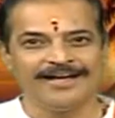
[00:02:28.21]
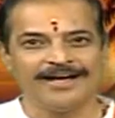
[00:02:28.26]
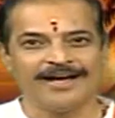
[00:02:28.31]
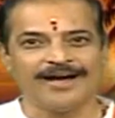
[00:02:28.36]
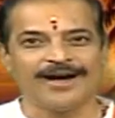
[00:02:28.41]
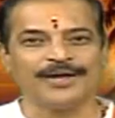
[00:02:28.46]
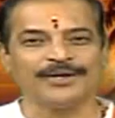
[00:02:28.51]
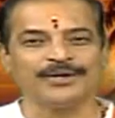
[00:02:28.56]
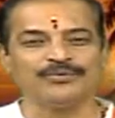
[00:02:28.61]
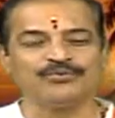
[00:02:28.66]

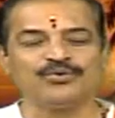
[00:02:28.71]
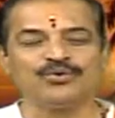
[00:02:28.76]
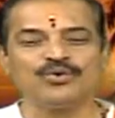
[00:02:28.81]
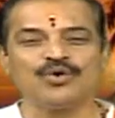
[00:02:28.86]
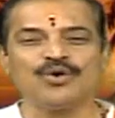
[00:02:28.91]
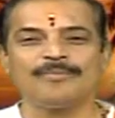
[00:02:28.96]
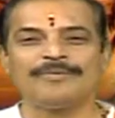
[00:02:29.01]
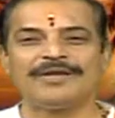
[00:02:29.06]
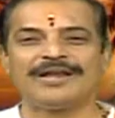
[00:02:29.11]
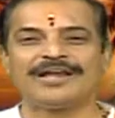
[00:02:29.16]
ఆ
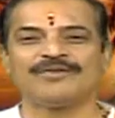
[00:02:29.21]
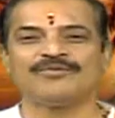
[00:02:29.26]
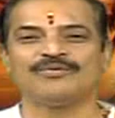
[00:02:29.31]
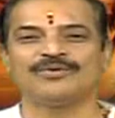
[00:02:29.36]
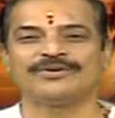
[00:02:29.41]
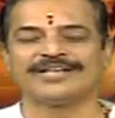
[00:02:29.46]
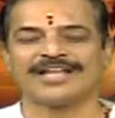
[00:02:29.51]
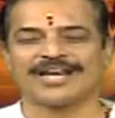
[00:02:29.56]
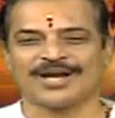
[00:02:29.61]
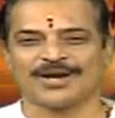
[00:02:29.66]
నువ్వులు బెల్లం
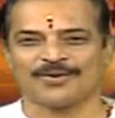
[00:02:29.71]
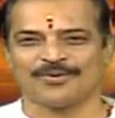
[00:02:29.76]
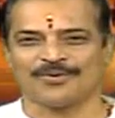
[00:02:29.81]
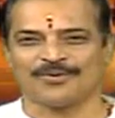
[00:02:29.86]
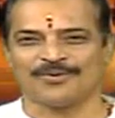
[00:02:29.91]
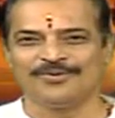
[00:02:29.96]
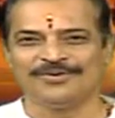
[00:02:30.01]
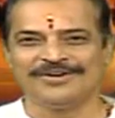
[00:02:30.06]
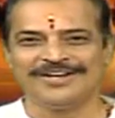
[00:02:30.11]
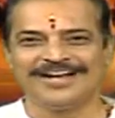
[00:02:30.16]
ఉండలను
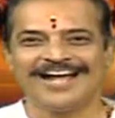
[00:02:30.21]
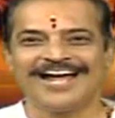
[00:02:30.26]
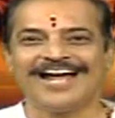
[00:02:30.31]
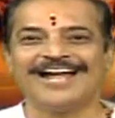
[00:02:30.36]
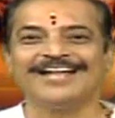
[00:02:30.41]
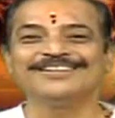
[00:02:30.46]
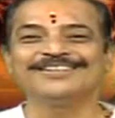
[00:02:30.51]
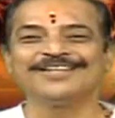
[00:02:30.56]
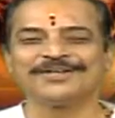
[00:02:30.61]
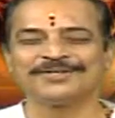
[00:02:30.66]

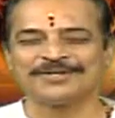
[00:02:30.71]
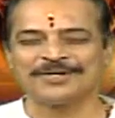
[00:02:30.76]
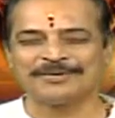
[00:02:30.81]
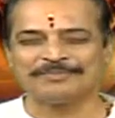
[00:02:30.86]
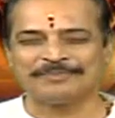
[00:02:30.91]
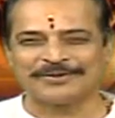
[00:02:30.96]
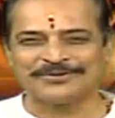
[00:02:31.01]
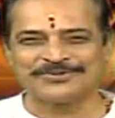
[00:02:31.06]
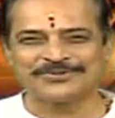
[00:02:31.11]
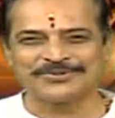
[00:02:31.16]
అందరితో
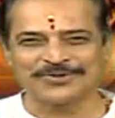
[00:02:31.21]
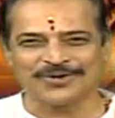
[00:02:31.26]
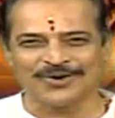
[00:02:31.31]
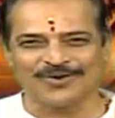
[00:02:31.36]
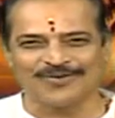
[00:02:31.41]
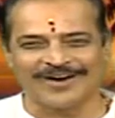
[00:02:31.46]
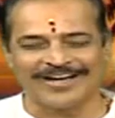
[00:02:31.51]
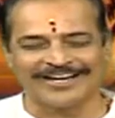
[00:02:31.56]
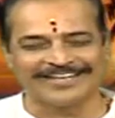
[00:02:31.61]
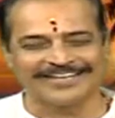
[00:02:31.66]

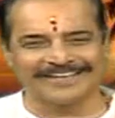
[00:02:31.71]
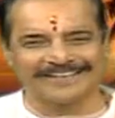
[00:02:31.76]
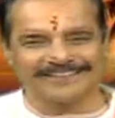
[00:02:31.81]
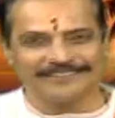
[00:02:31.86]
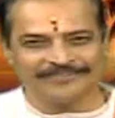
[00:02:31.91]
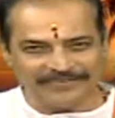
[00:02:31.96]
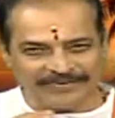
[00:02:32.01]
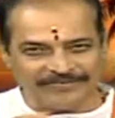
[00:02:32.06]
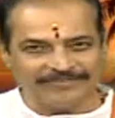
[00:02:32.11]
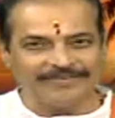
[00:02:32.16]
పంచుకోవాలి
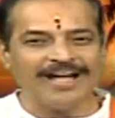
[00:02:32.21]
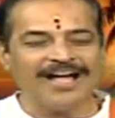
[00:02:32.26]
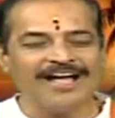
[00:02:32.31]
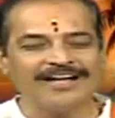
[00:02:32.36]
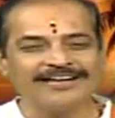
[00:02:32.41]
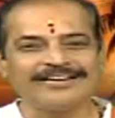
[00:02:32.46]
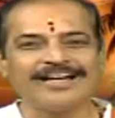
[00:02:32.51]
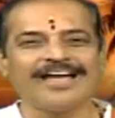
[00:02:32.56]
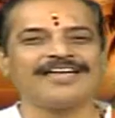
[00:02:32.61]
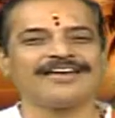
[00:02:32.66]

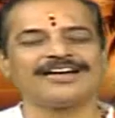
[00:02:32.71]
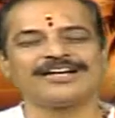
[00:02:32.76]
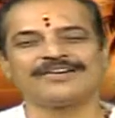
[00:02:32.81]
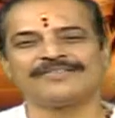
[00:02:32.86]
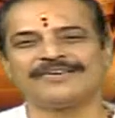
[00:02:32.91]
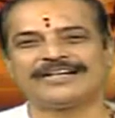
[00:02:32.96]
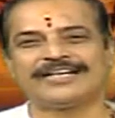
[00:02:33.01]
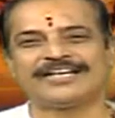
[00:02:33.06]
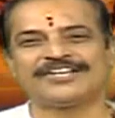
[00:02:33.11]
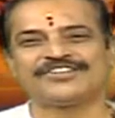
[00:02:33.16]
వివాహం
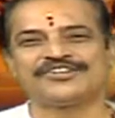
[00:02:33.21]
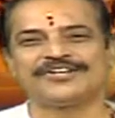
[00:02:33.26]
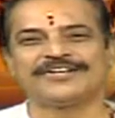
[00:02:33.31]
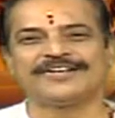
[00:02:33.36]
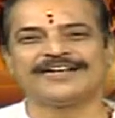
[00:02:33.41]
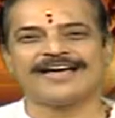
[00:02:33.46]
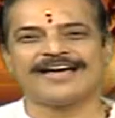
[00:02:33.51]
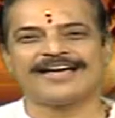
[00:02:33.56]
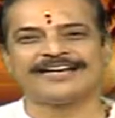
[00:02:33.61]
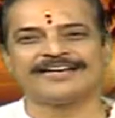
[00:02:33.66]
కానటువంటి
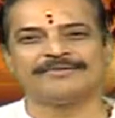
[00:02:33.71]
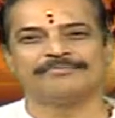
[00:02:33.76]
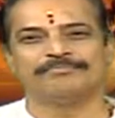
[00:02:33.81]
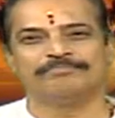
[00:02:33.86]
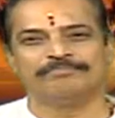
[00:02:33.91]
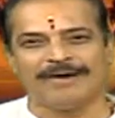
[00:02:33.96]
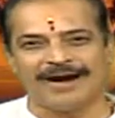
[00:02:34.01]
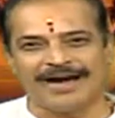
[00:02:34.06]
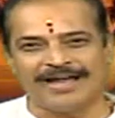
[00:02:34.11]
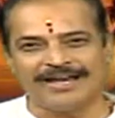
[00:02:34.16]
చిన్నారి
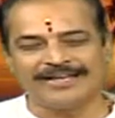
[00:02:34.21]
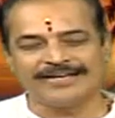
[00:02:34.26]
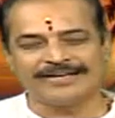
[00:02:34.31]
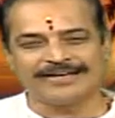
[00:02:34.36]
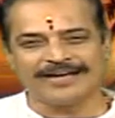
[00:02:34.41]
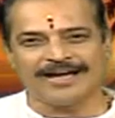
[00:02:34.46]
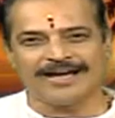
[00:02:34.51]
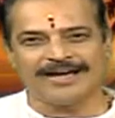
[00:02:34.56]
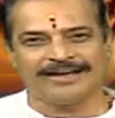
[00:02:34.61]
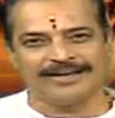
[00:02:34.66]
బాలిక
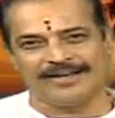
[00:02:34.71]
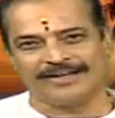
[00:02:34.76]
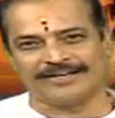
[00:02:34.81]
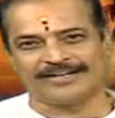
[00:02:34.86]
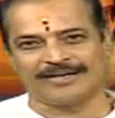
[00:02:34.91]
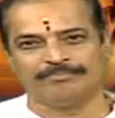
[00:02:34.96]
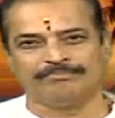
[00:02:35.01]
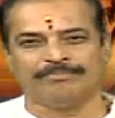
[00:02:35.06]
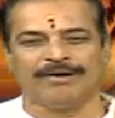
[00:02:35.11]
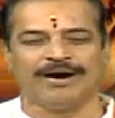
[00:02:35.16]

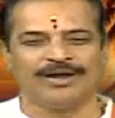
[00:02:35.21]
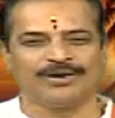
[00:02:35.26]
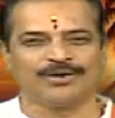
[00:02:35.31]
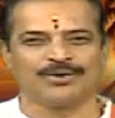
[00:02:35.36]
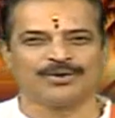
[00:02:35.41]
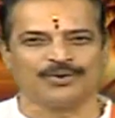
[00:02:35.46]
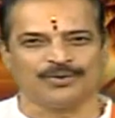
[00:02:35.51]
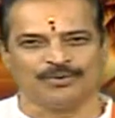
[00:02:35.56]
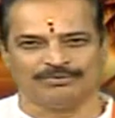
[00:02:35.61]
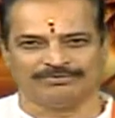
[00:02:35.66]
లేక
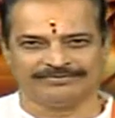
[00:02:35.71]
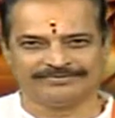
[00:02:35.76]
బాలుడు